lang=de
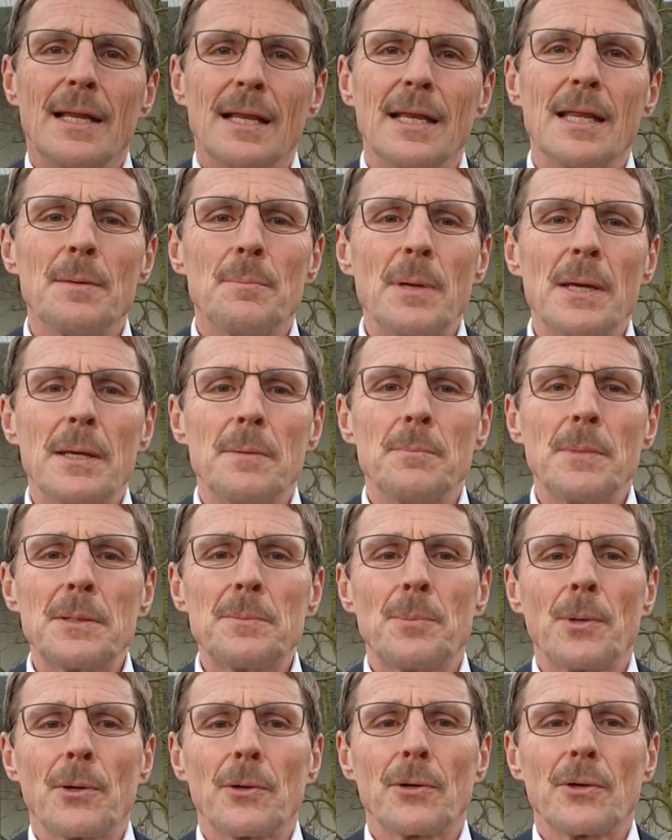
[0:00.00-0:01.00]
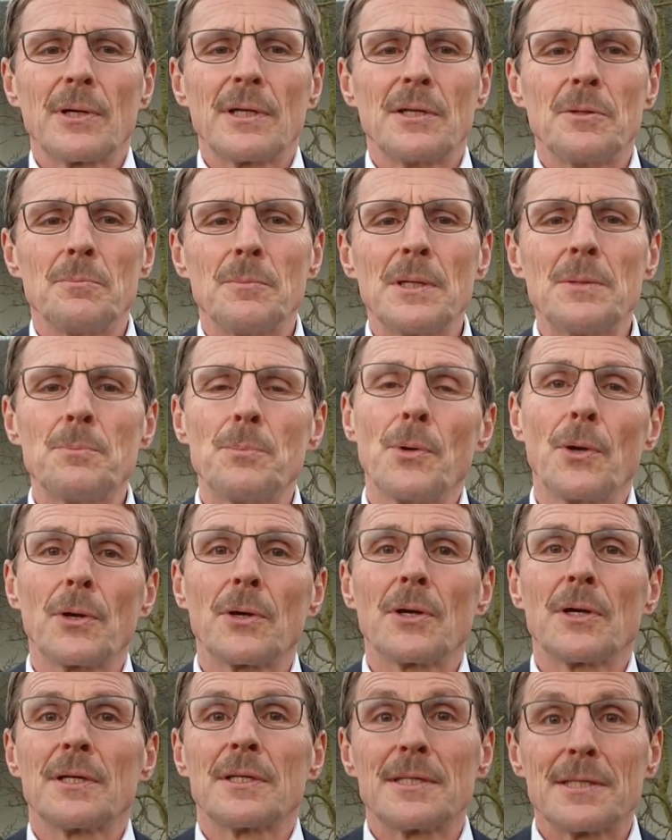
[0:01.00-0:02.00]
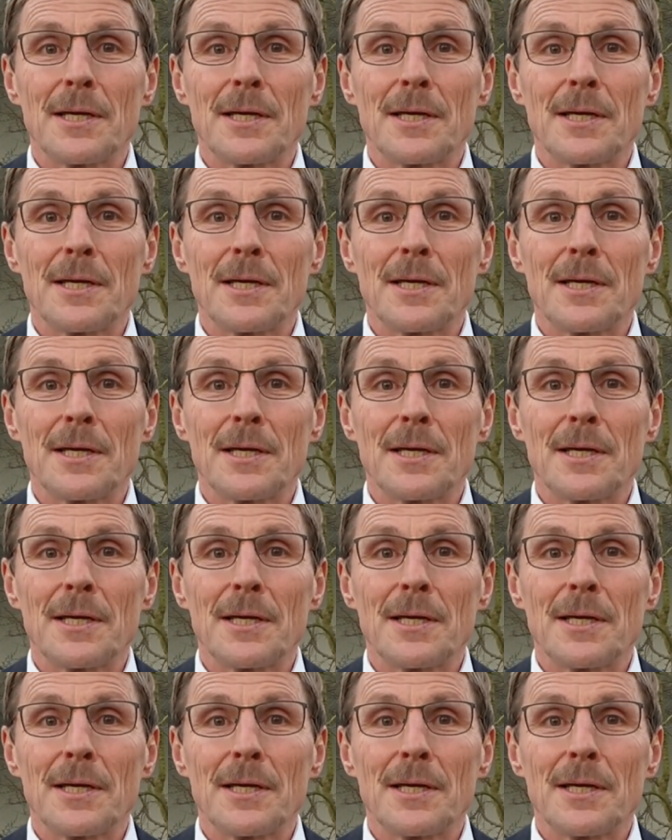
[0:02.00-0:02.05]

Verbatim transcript: Liebe Mitbürgerinnen und Mitbürger,